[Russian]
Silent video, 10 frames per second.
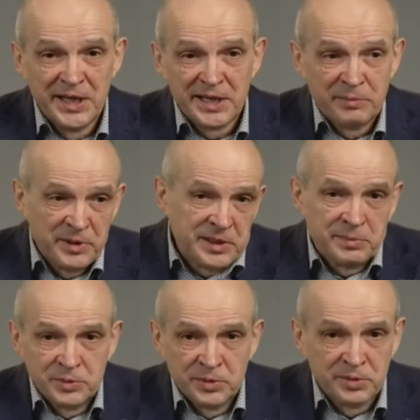И
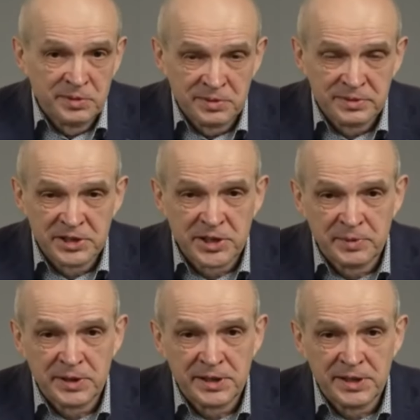поэтому
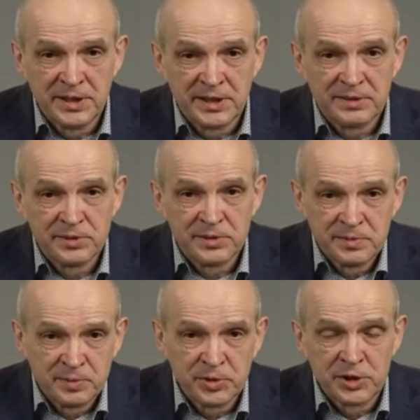зачем это делать? То
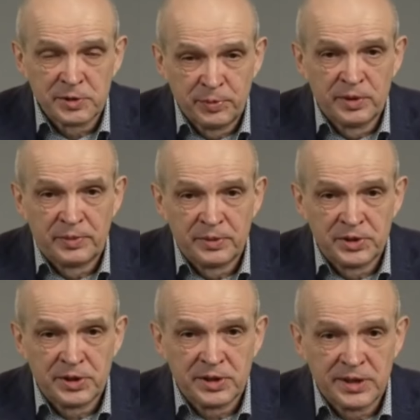есть можно шпулю
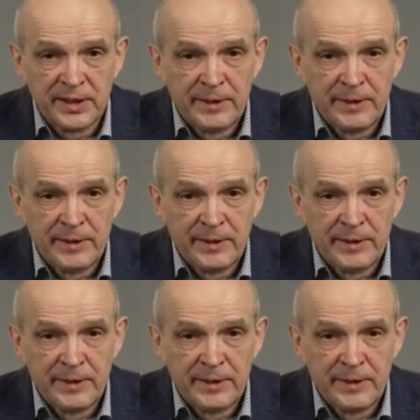получить.